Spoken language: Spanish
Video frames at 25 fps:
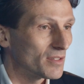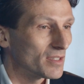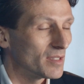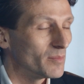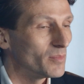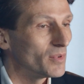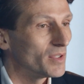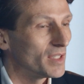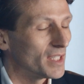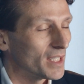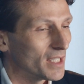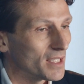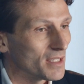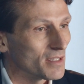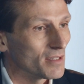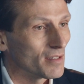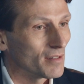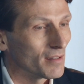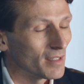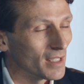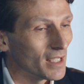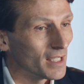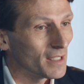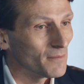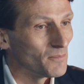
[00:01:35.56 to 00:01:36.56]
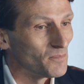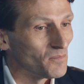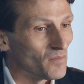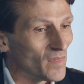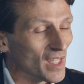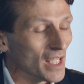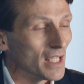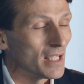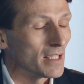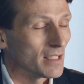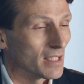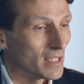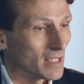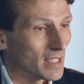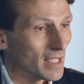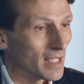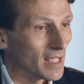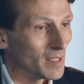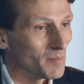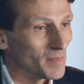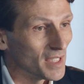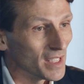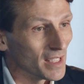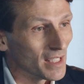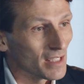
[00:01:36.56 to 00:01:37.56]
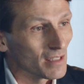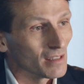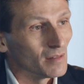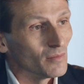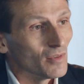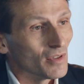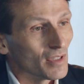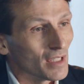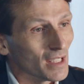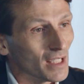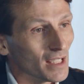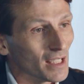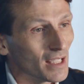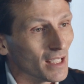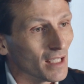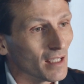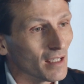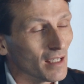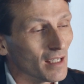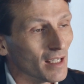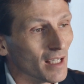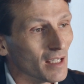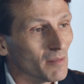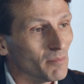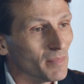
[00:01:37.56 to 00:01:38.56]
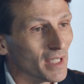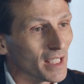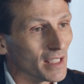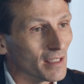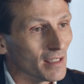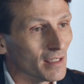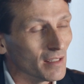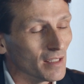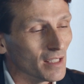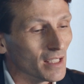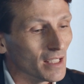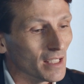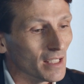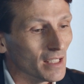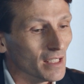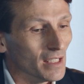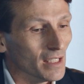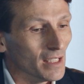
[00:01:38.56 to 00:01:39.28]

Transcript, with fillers: se puede gestionar, estas herramientas como regla en general parten de